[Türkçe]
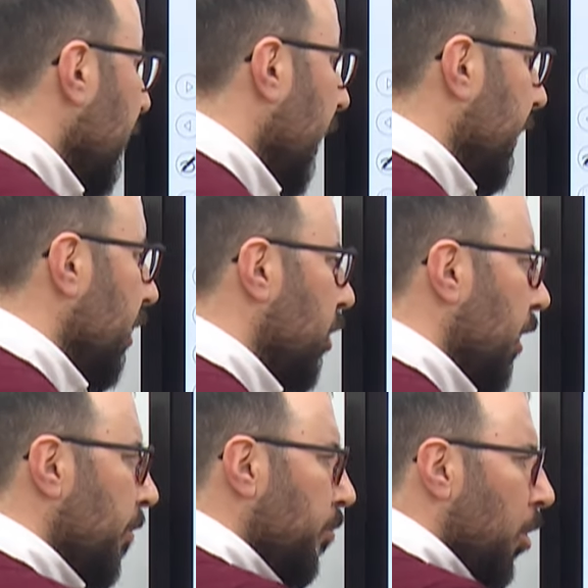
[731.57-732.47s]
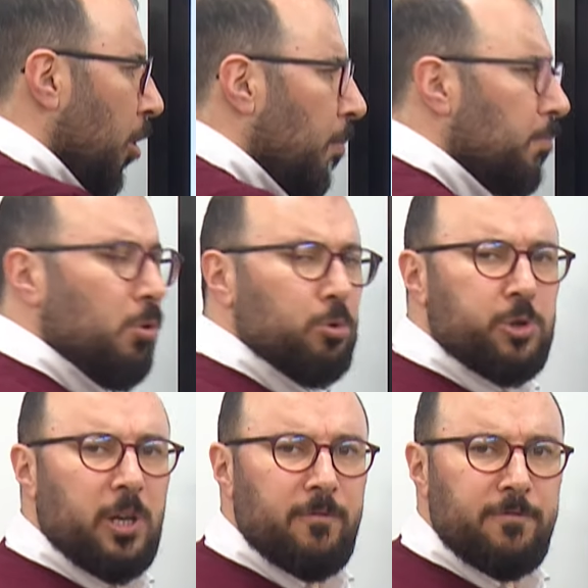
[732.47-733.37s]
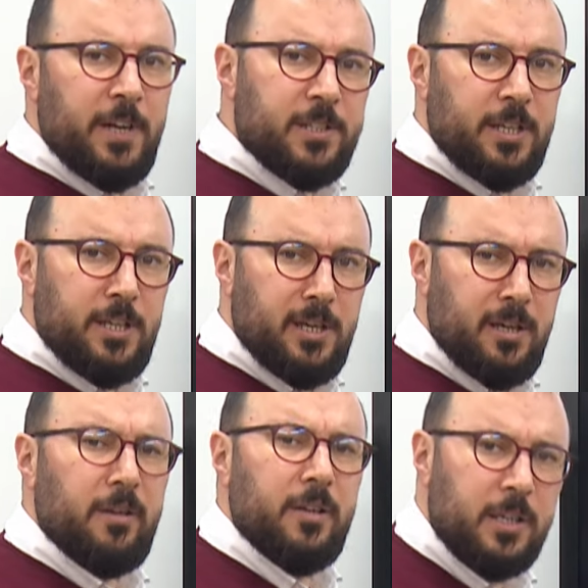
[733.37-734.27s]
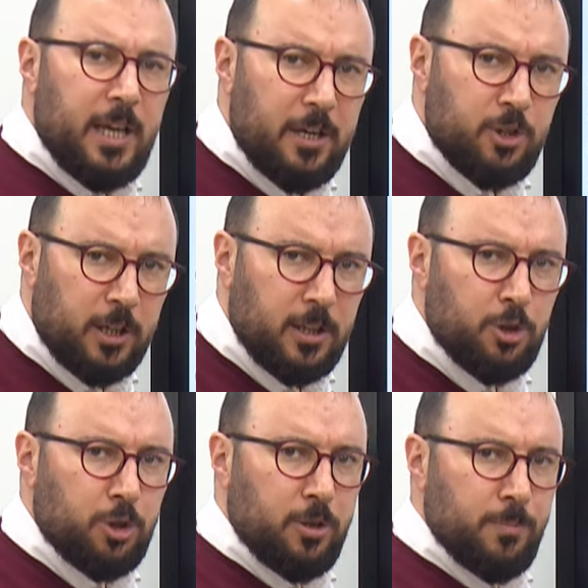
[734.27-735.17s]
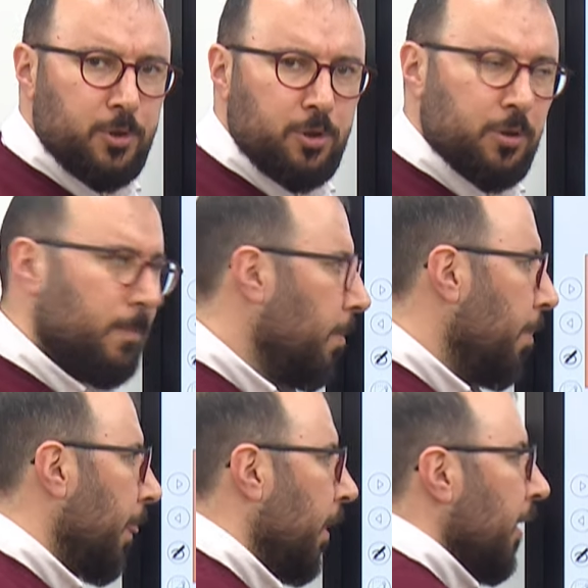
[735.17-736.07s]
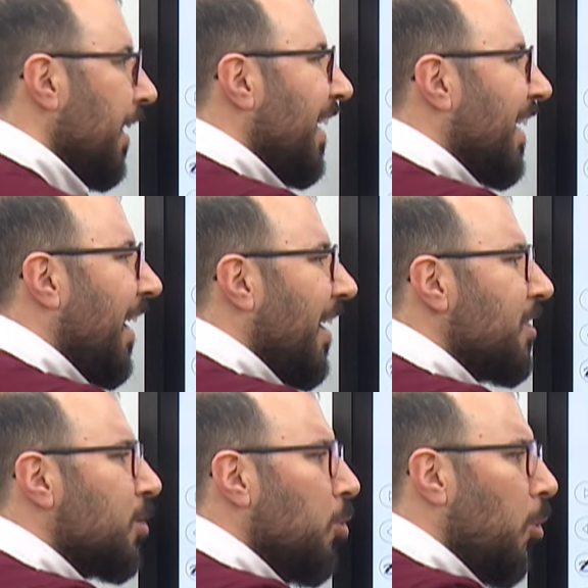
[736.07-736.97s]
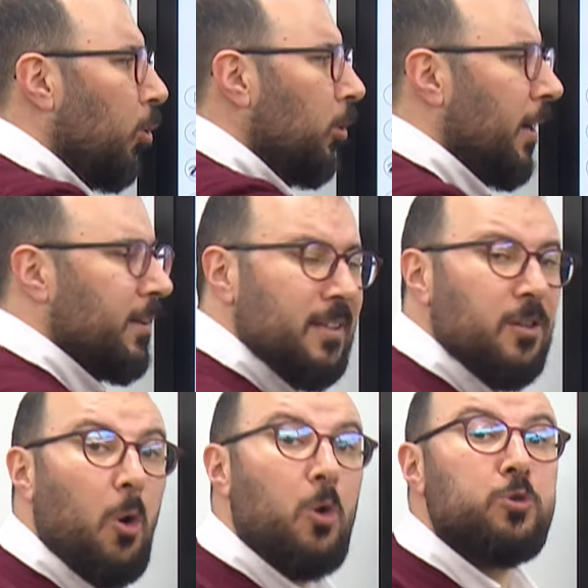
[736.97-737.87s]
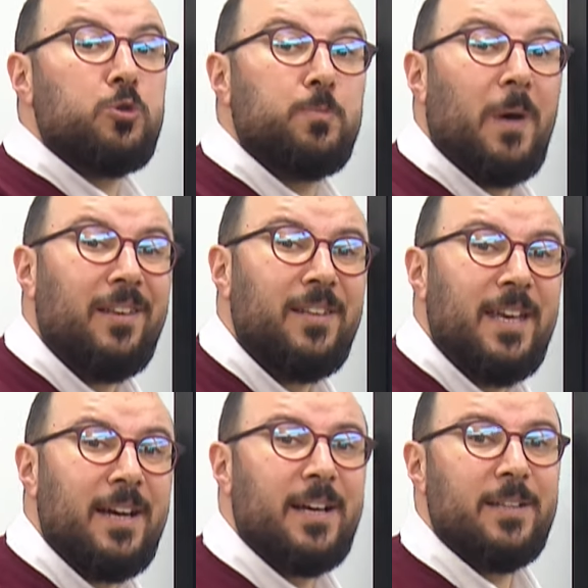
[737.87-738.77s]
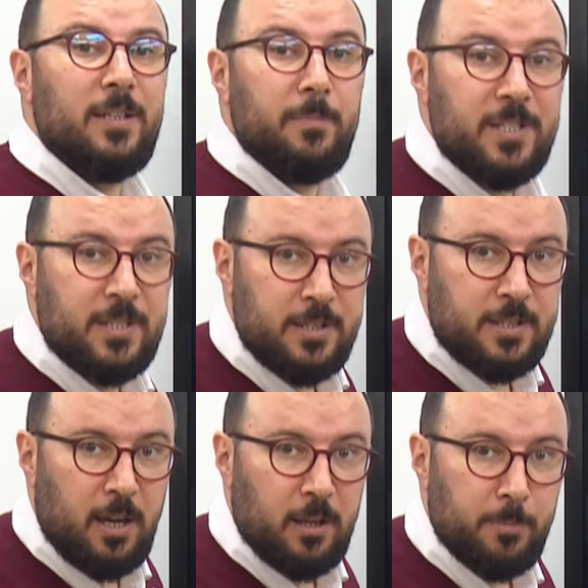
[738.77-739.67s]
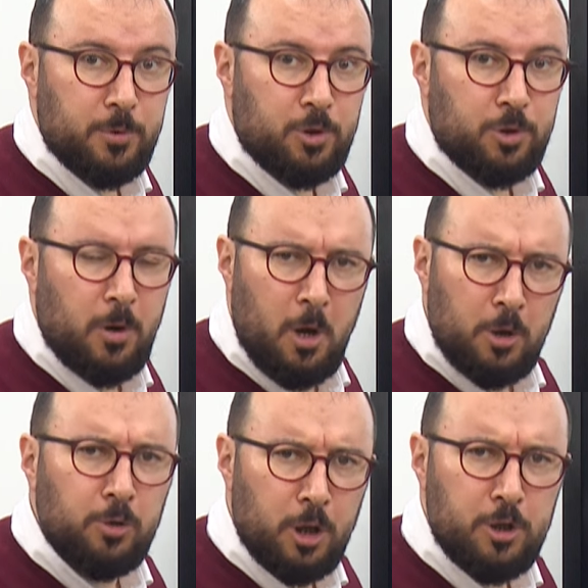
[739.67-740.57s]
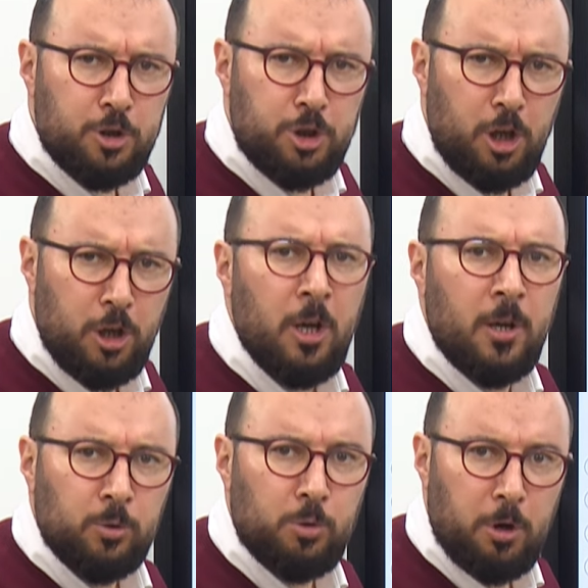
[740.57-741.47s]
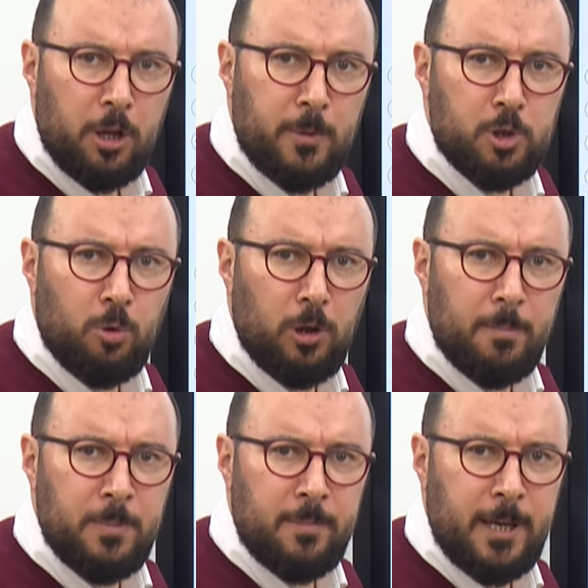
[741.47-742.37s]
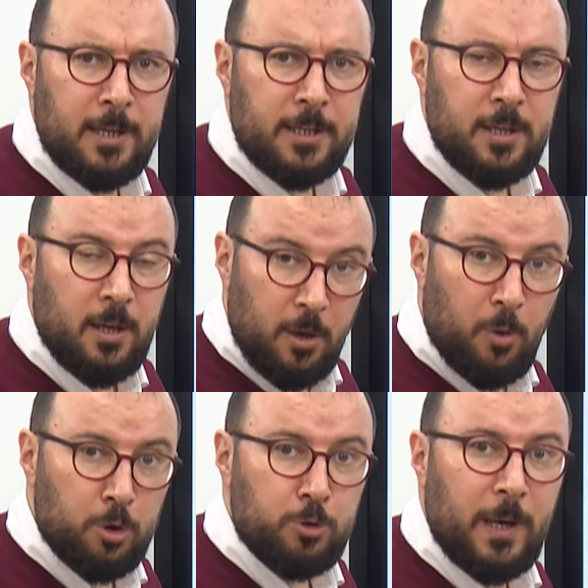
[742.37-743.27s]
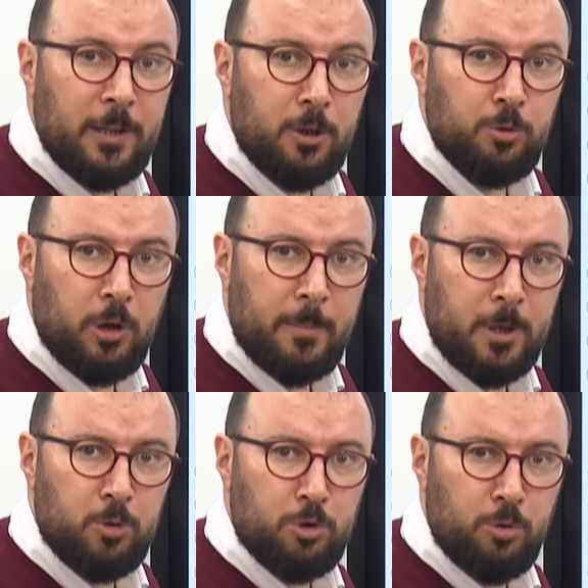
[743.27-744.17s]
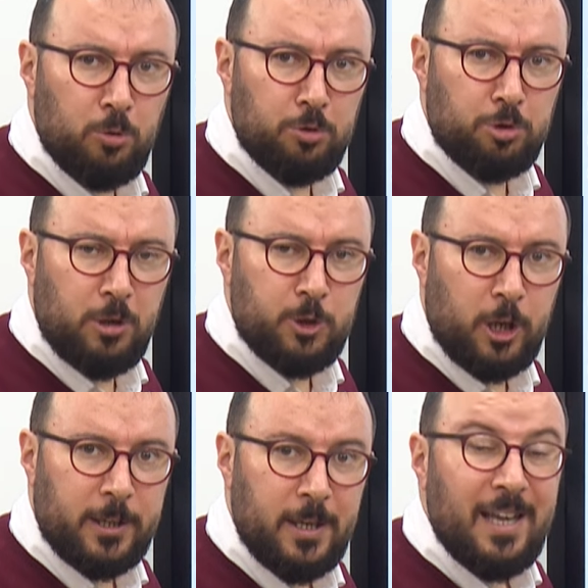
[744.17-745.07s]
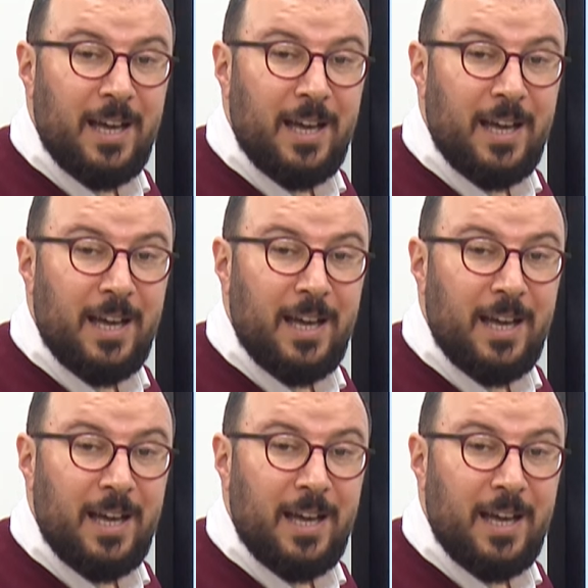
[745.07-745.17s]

Kardeşlerim Bursa'nın fethini gerçekleştirmiş. Karasioğullarının Osmanlı'ya katılmasını sağlamış. Denizci, donanması olan bir beylik. Osmanlı'nın donanma gücünü oluşturacak.